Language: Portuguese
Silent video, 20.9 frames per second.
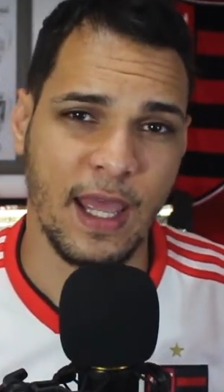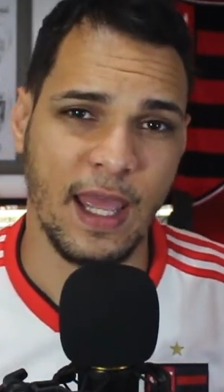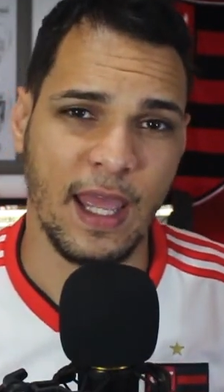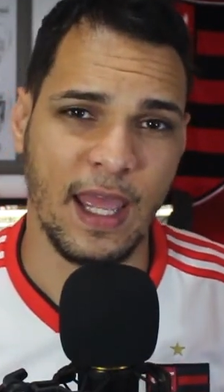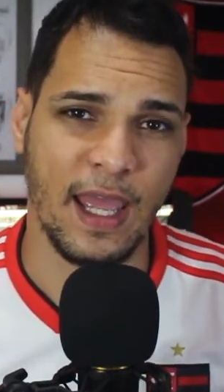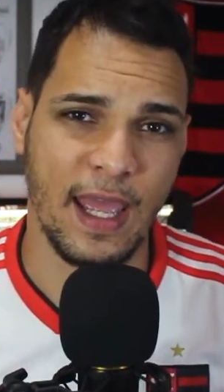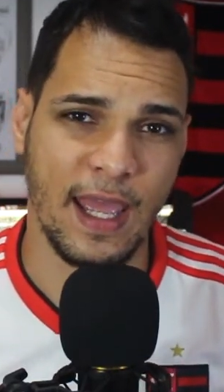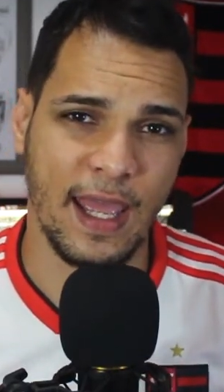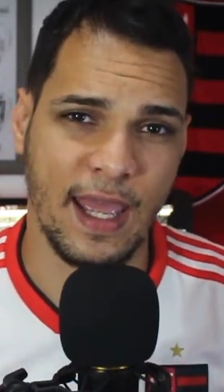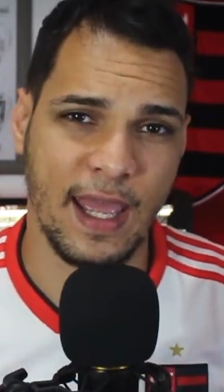
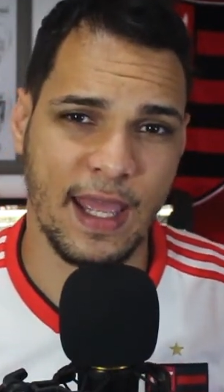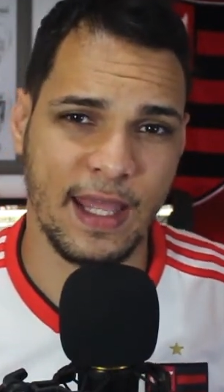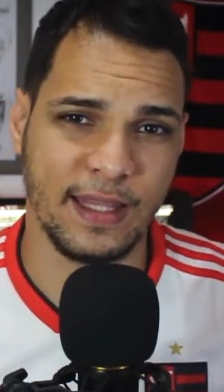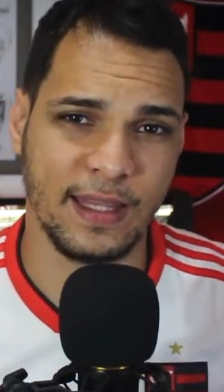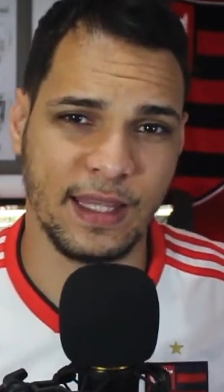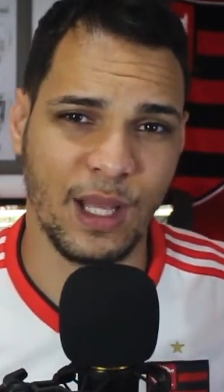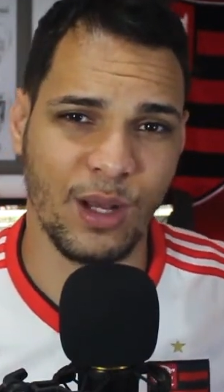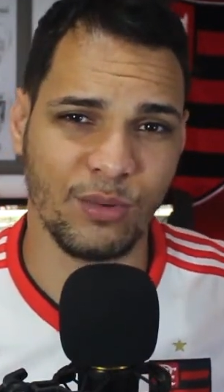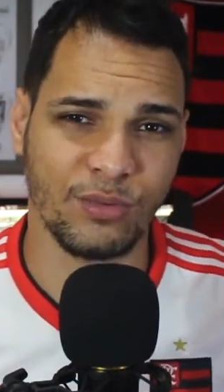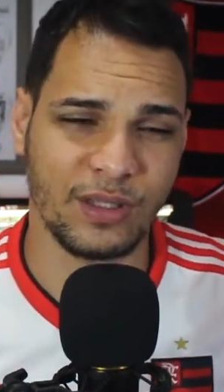é,
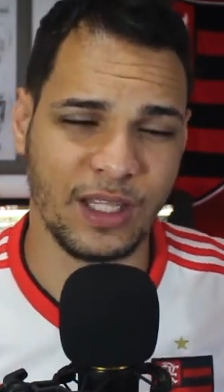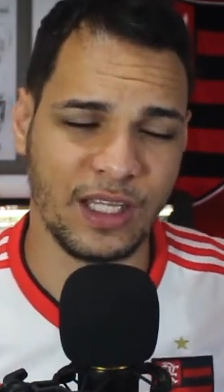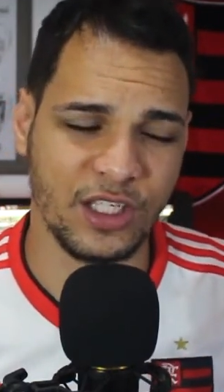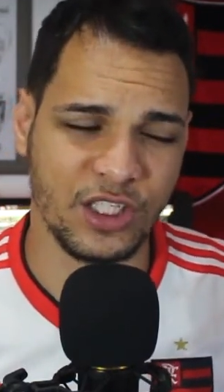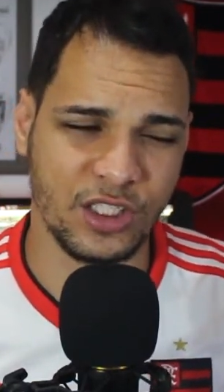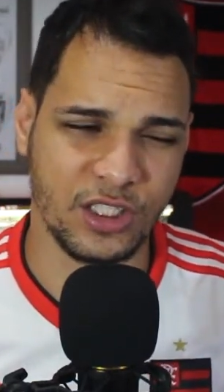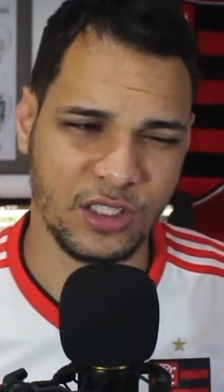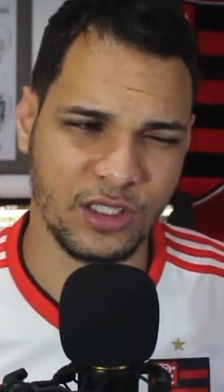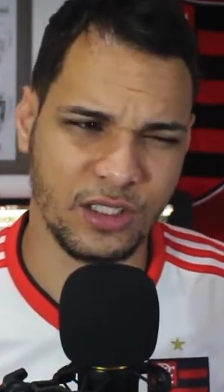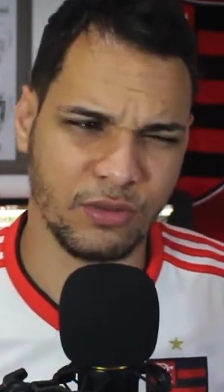não, tem,
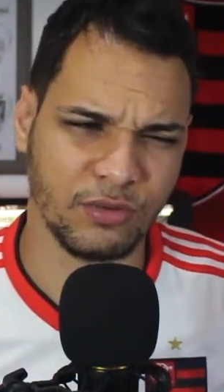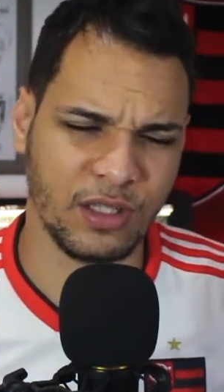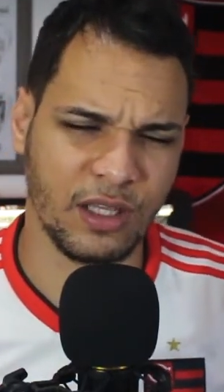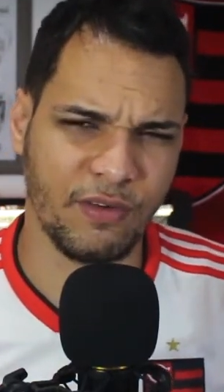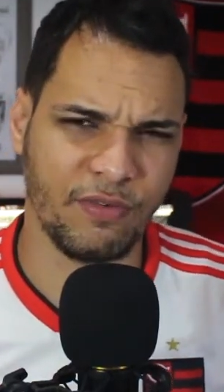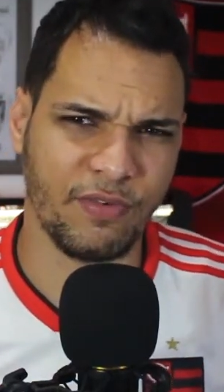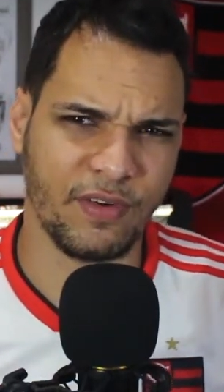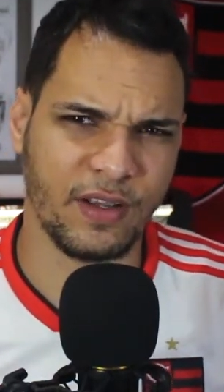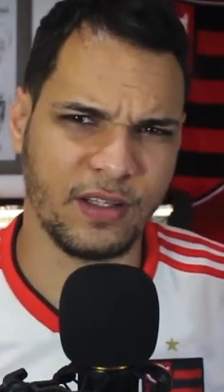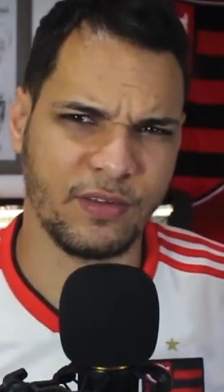não
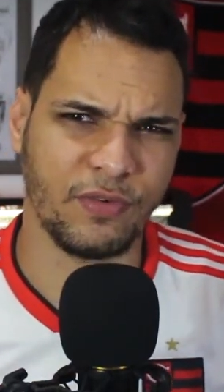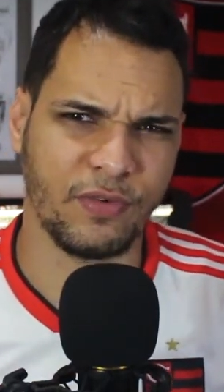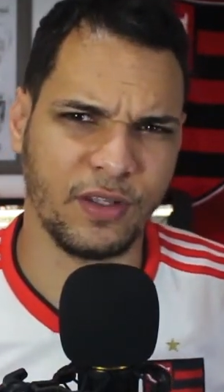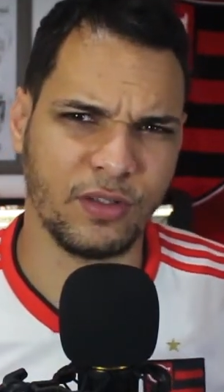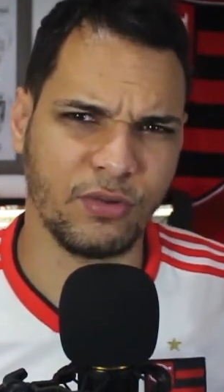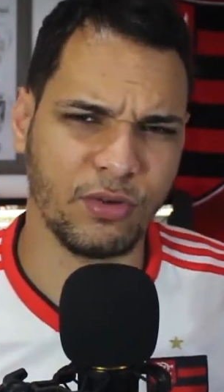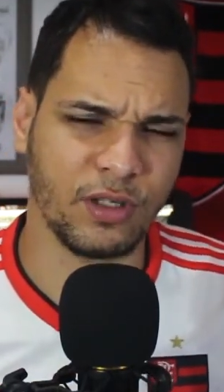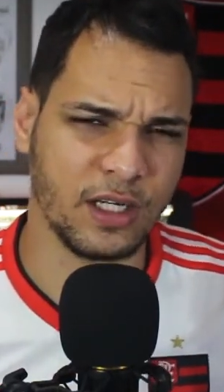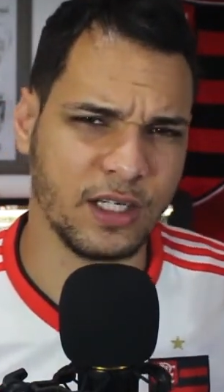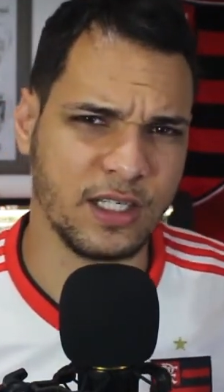tem
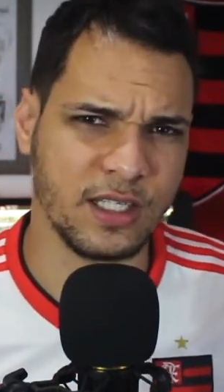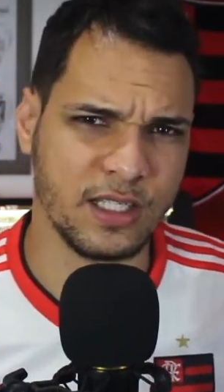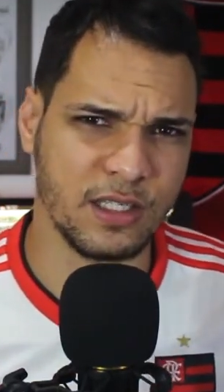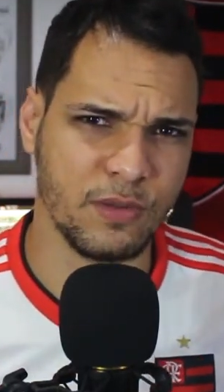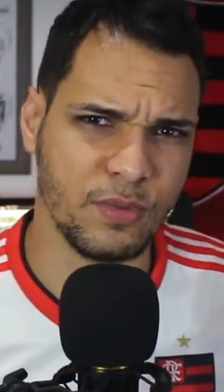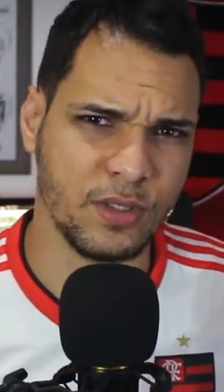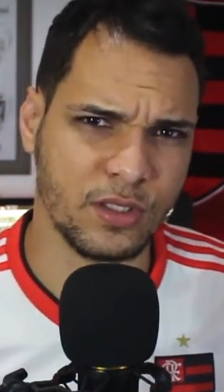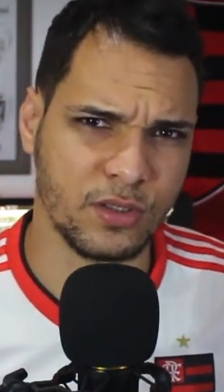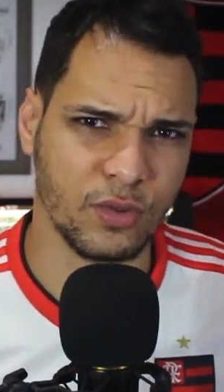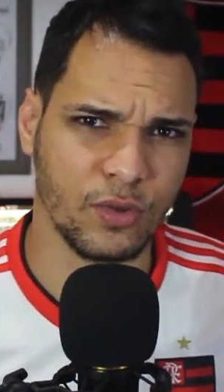feito grandes
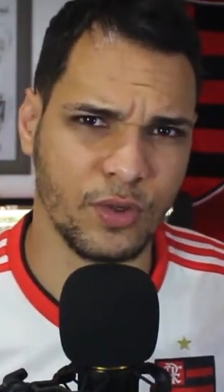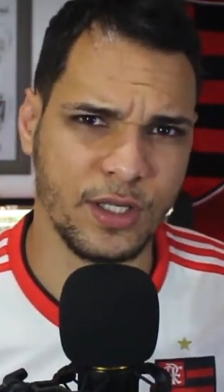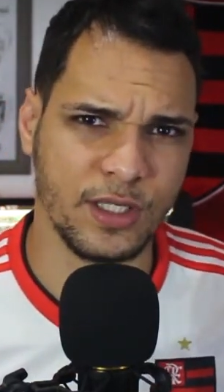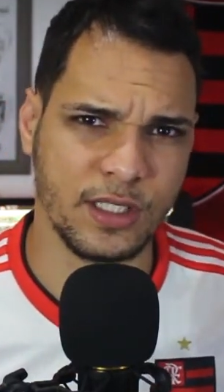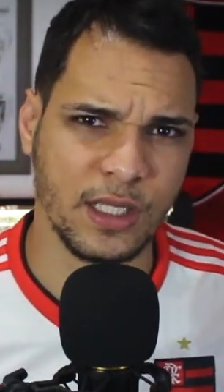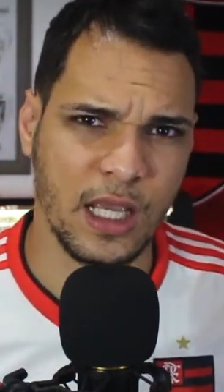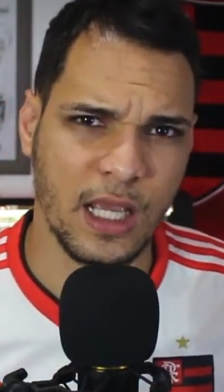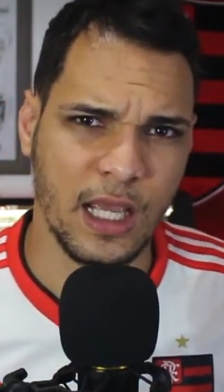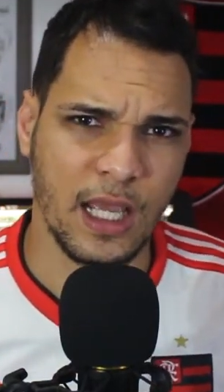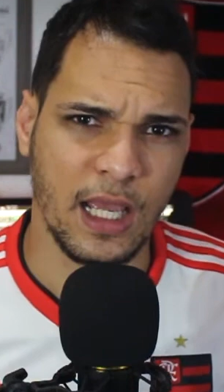
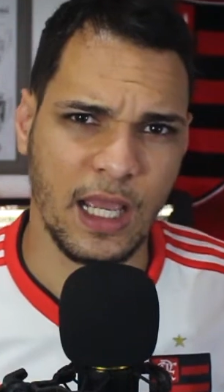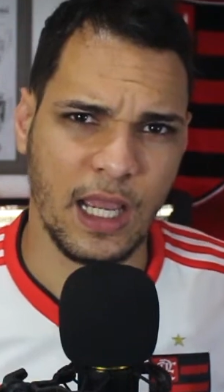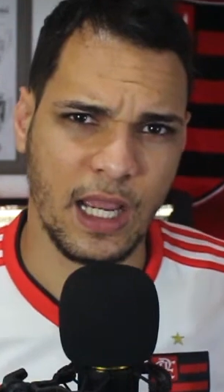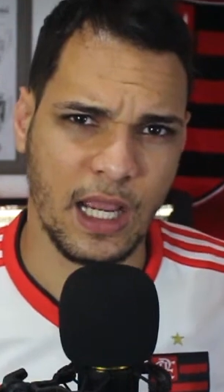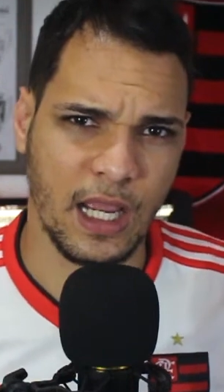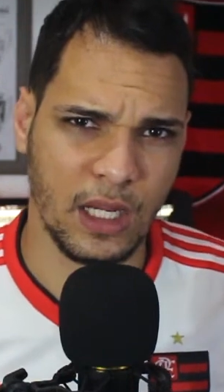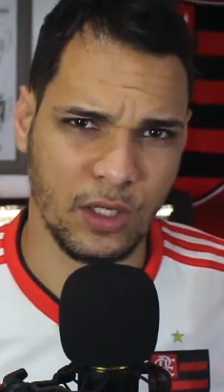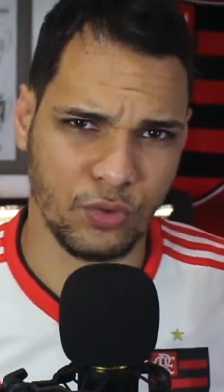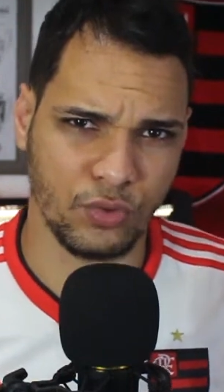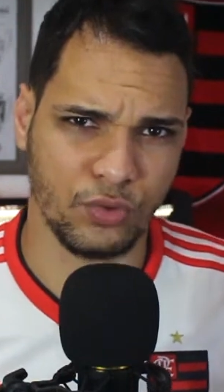exibições
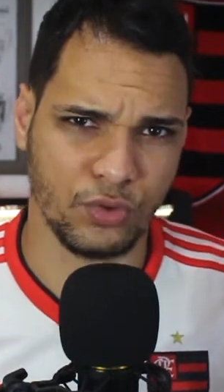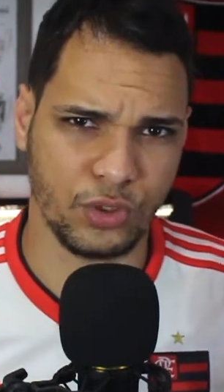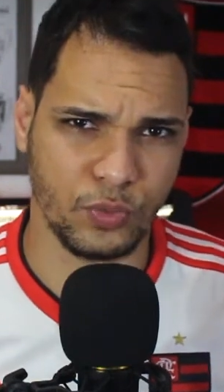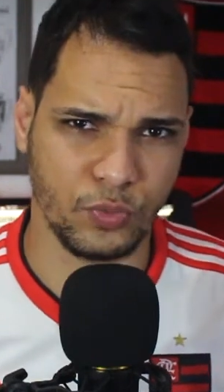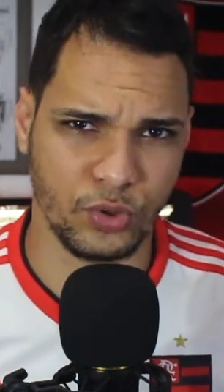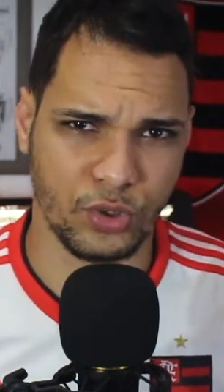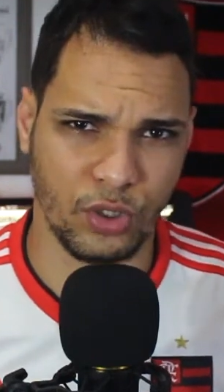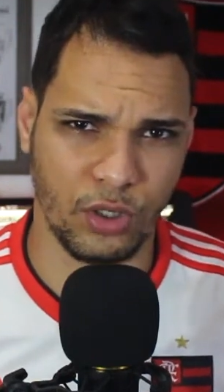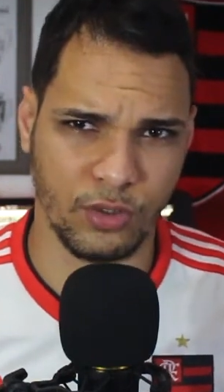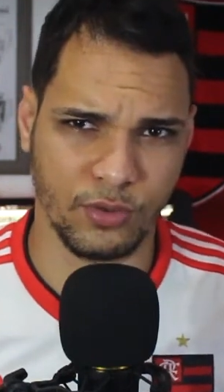é, nos
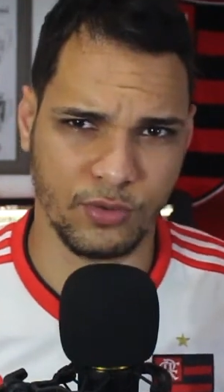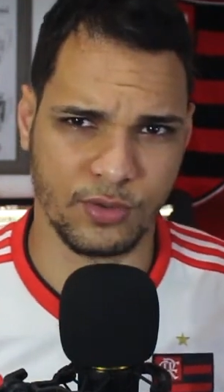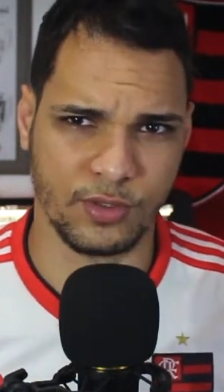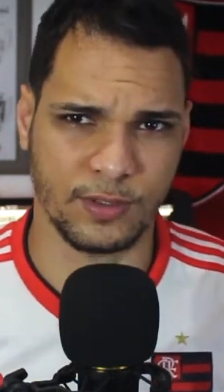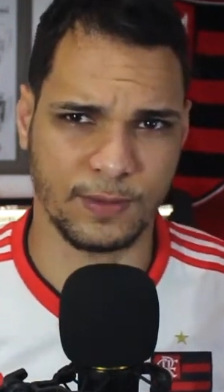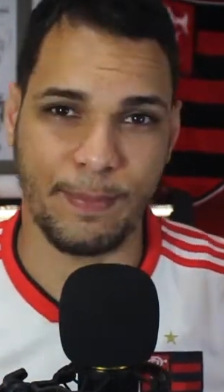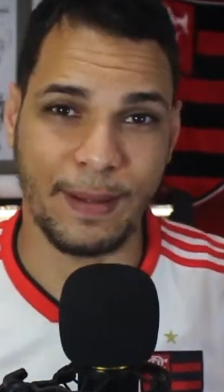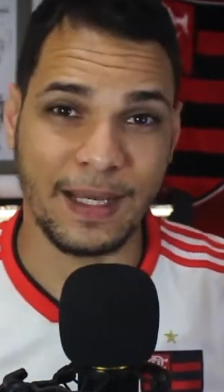últimos jogos.